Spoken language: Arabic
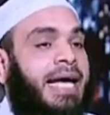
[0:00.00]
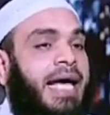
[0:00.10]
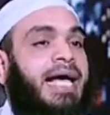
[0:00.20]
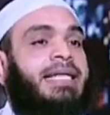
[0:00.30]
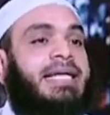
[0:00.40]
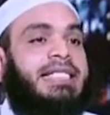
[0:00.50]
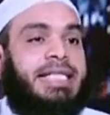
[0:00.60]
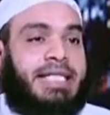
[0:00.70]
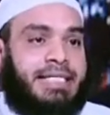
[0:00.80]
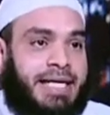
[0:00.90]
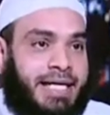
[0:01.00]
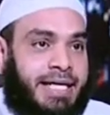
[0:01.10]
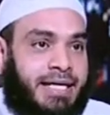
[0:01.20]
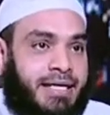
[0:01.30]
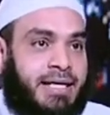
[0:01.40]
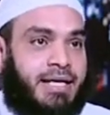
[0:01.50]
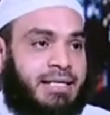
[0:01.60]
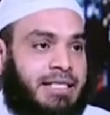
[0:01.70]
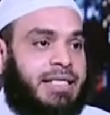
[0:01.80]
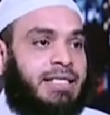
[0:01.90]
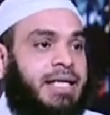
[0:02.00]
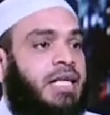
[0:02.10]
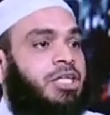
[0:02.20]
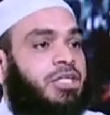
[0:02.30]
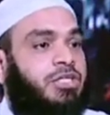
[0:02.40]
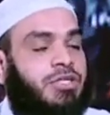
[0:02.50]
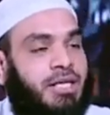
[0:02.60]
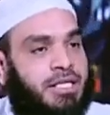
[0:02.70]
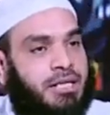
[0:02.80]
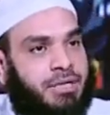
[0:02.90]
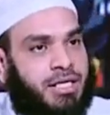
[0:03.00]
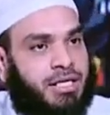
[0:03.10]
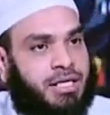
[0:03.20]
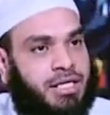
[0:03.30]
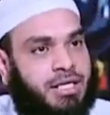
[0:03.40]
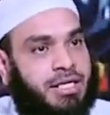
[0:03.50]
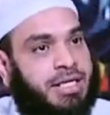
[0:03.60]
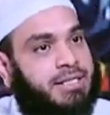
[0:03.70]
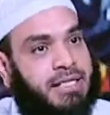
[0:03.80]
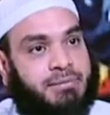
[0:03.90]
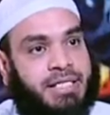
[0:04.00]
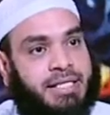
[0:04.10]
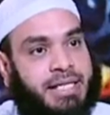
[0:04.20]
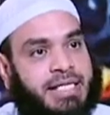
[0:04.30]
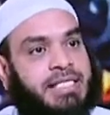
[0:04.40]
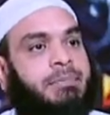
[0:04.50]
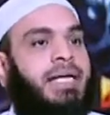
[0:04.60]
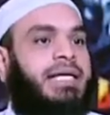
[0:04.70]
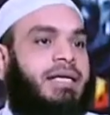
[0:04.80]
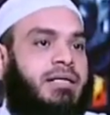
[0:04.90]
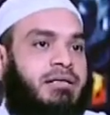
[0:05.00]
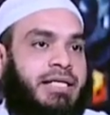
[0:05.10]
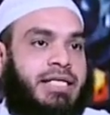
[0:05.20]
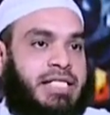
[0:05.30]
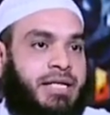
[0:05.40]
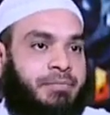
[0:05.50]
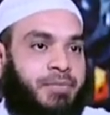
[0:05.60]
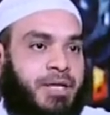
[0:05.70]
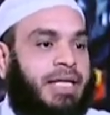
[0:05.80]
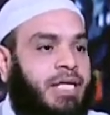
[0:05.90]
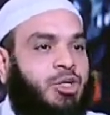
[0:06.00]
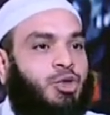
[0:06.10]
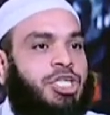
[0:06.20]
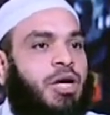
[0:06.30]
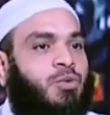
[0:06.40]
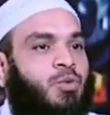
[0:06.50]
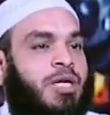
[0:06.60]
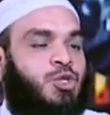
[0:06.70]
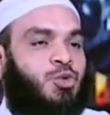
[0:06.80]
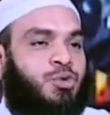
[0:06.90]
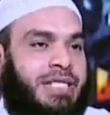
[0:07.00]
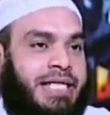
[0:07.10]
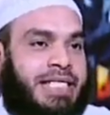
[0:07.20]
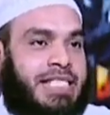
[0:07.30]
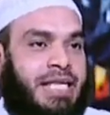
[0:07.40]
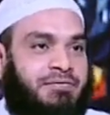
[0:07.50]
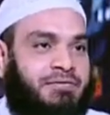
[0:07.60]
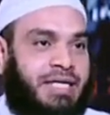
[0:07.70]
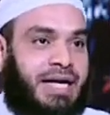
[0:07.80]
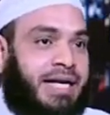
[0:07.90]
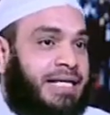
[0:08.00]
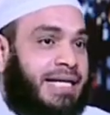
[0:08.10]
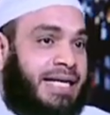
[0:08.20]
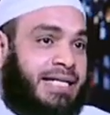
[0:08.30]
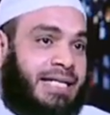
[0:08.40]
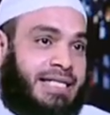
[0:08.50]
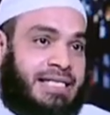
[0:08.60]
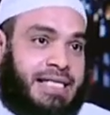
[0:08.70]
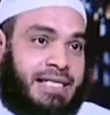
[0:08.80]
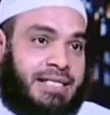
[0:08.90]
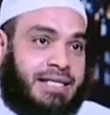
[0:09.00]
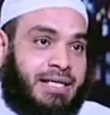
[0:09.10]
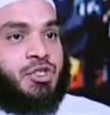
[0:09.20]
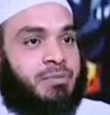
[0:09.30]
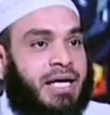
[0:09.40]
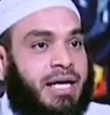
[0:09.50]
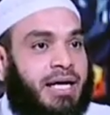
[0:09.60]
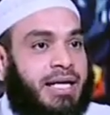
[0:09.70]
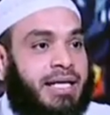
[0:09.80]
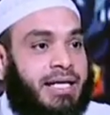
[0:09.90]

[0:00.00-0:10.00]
كان نتيجه ده ايه كان نتيجة ده أن قطاع كبير جدا من الناس بدأ يكره الإسلام وبدأ يشوه صورة الإسلام في عين هذا الإنسان أصبح